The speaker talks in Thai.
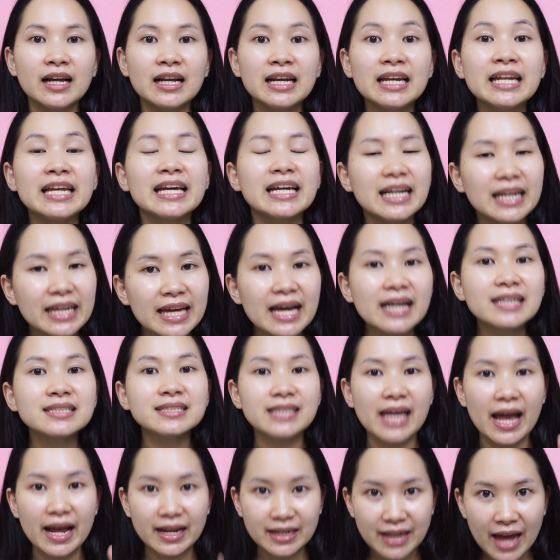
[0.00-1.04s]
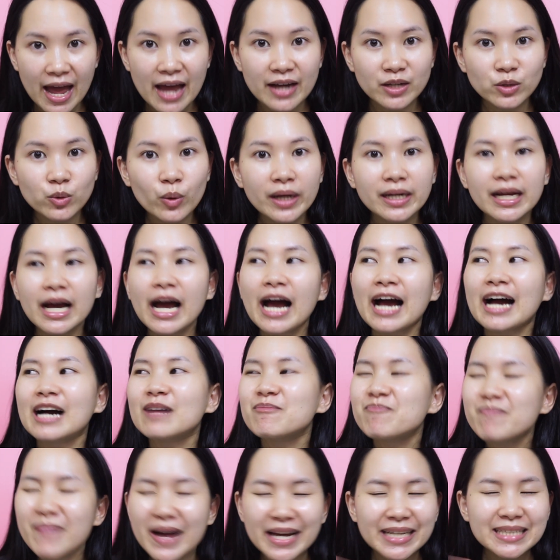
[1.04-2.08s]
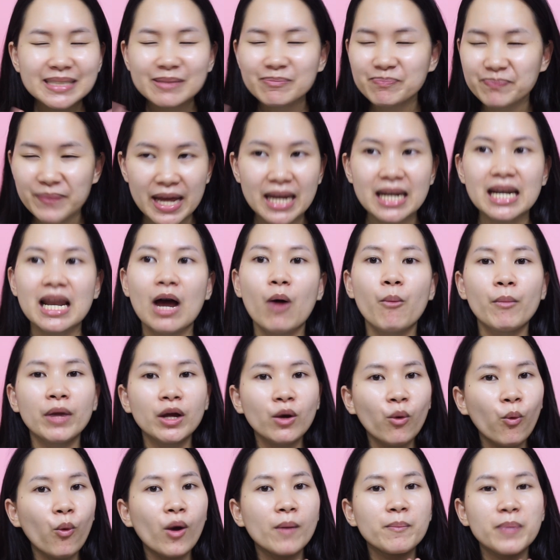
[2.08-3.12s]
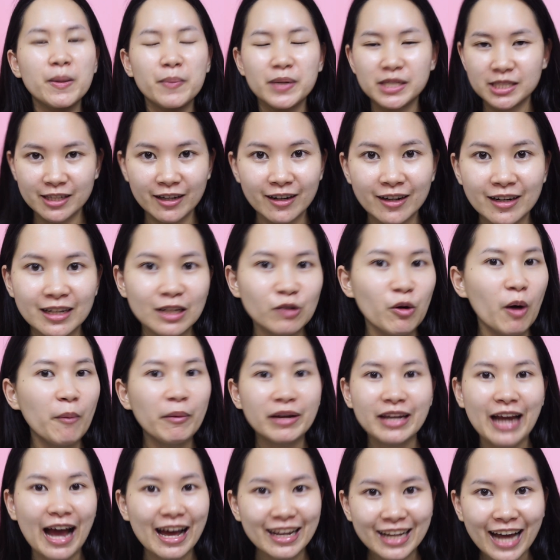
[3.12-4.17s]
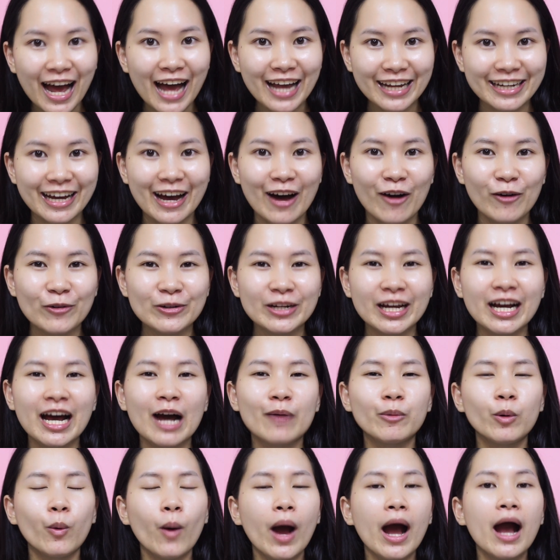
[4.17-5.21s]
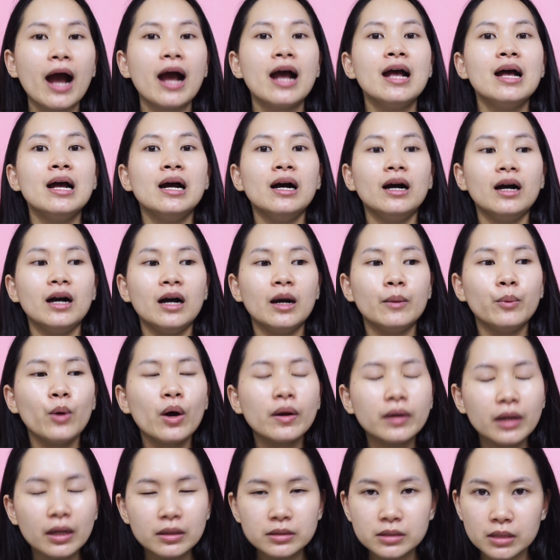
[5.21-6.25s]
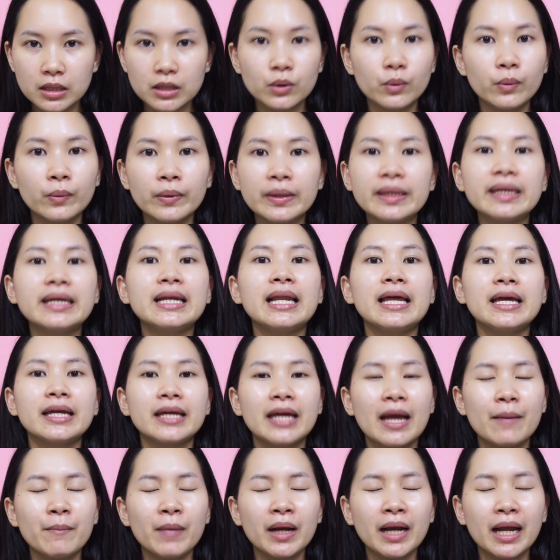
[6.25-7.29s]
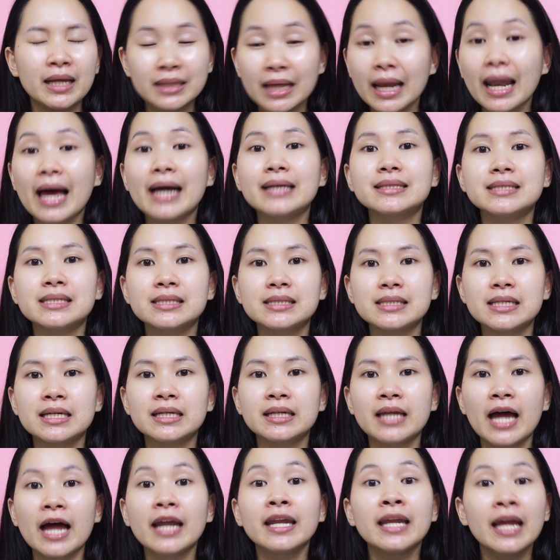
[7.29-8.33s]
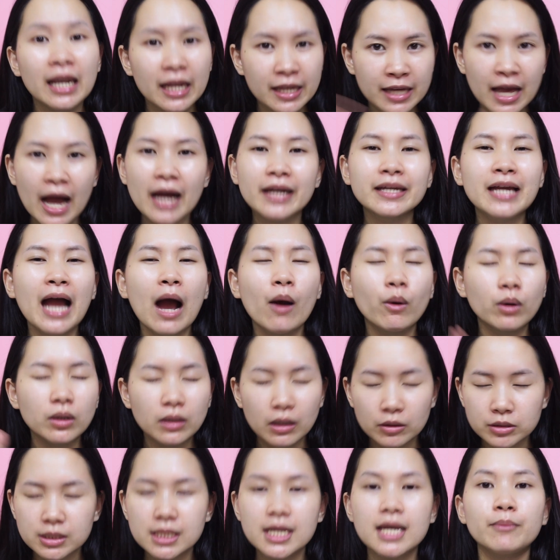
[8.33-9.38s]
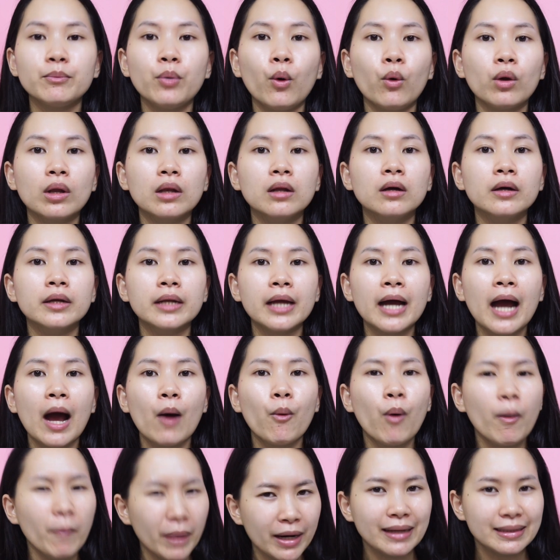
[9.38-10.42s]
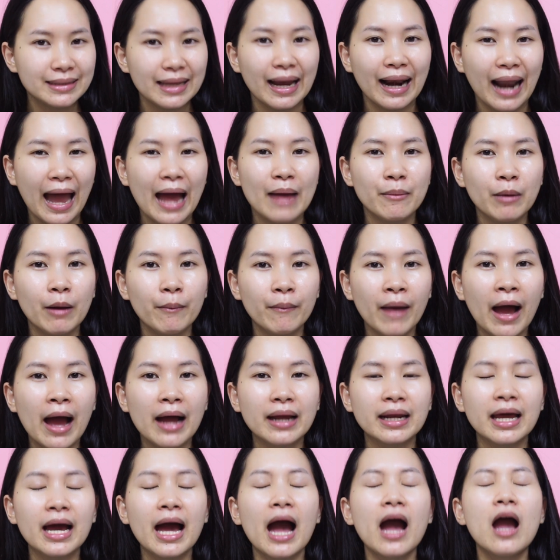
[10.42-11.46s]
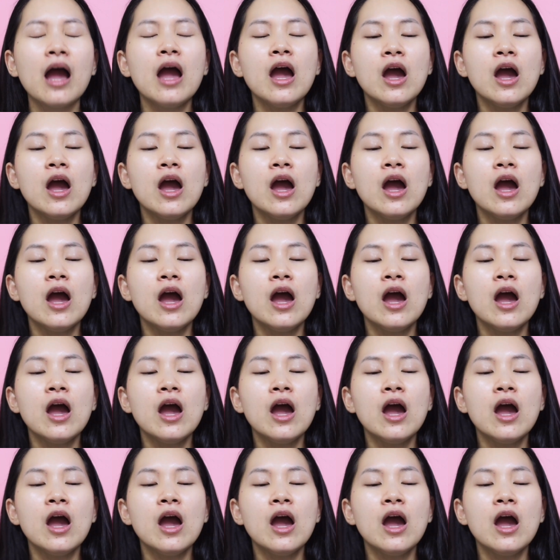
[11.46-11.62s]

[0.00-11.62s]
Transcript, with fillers: หลีกเลี่ยงแสงแดดด้วยนะคะ ไม่จำเป็นเราไม่ควรไปเผชิญหรือว่าไปท้าทายเขานะคะเพราะว่าเออพวกรังสี UV อะไรเงี้ยมันอันตรายจริง ๆนะในระยะยาวคือเราจะเห็นผลเลยนะคะ ว่ามันอันตรายมากๆนะคะ